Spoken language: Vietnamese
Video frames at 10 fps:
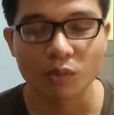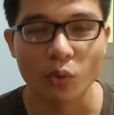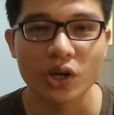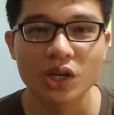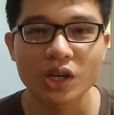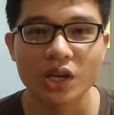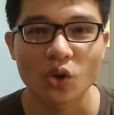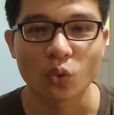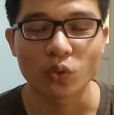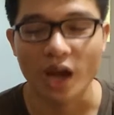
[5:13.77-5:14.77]
một cái hướng đi
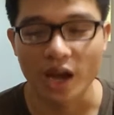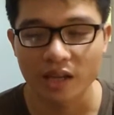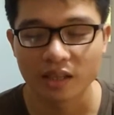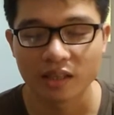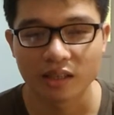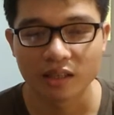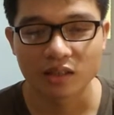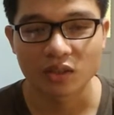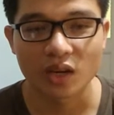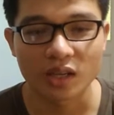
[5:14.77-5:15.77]
cụ thể
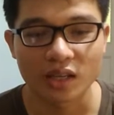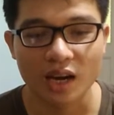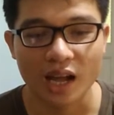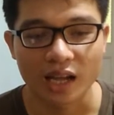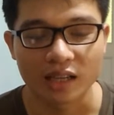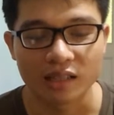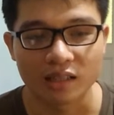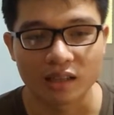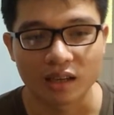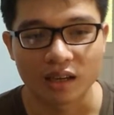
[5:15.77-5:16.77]
cho nên là
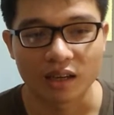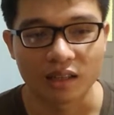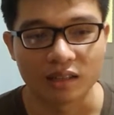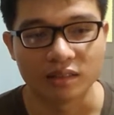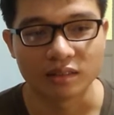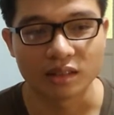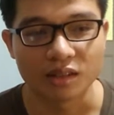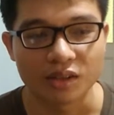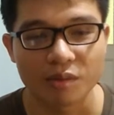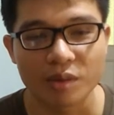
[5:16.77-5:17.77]
à,
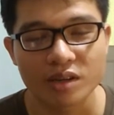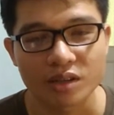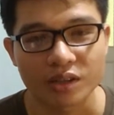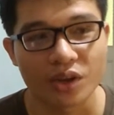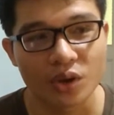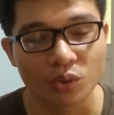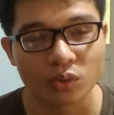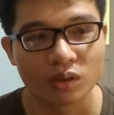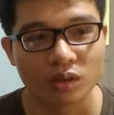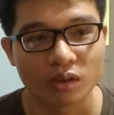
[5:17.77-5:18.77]
từ khi biết được thầy Hiếu
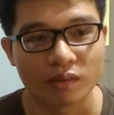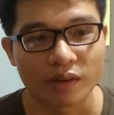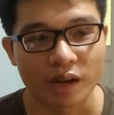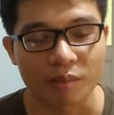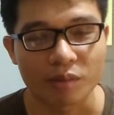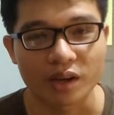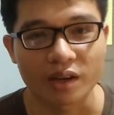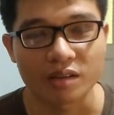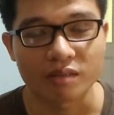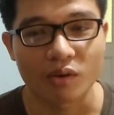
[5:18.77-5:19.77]
và đặc biệt
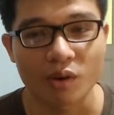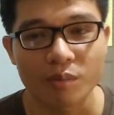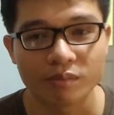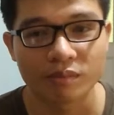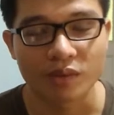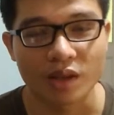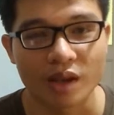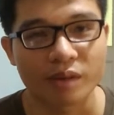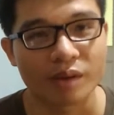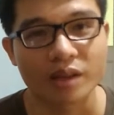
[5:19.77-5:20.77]
là được vào group thì
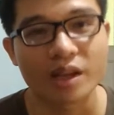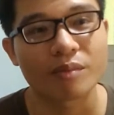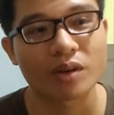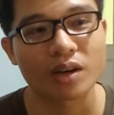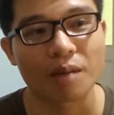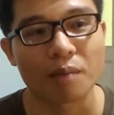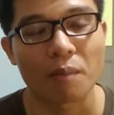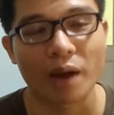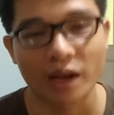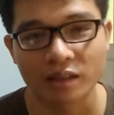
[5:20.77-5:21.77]
em cảm thấy em rất là
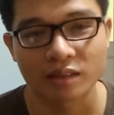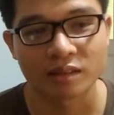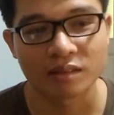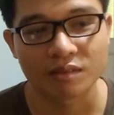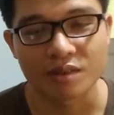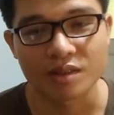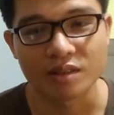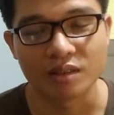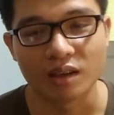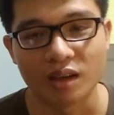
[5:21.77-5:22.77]
may mắn
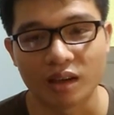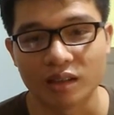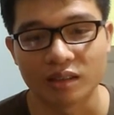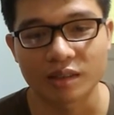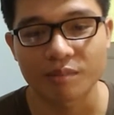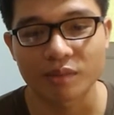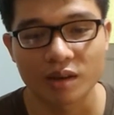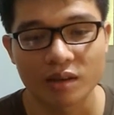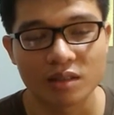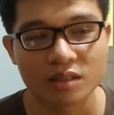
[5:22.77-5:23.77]
vì uh, sắp
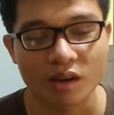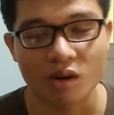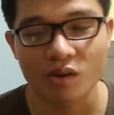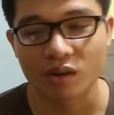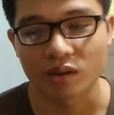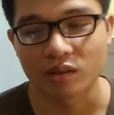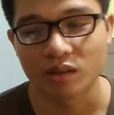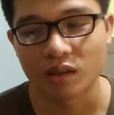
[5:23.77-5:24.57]
tới sẽ có những